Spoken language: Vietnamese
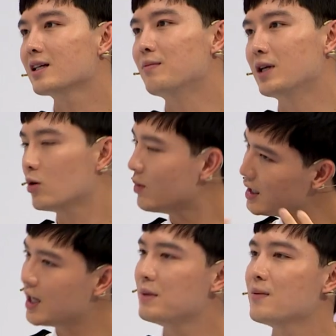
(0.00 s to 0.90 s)
Rồi mình cũng
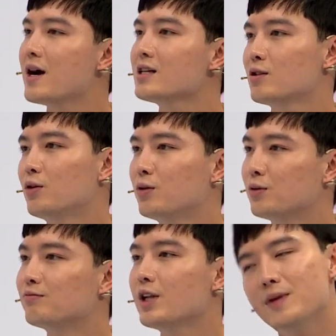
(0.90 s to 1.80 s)
lấy tên Bi Max luôn
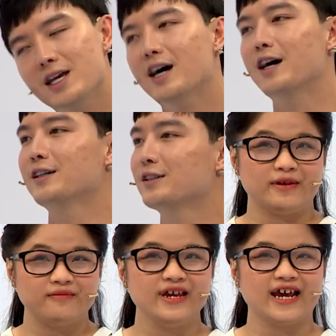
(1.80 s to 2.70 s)
đến bây giờ.
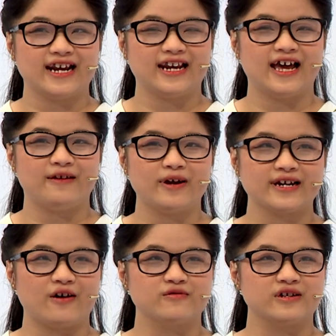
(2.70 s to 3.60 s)
Em biết anh là bắt
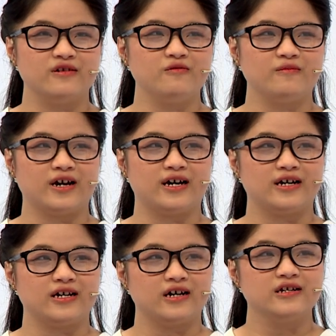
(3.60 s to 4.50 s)
đầu từ lúc
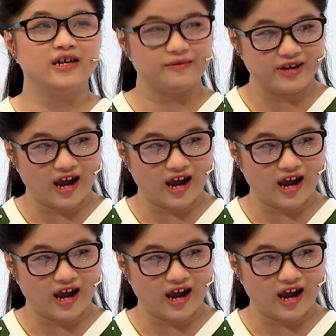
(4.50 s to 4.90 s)
mà ở Ghiền Mì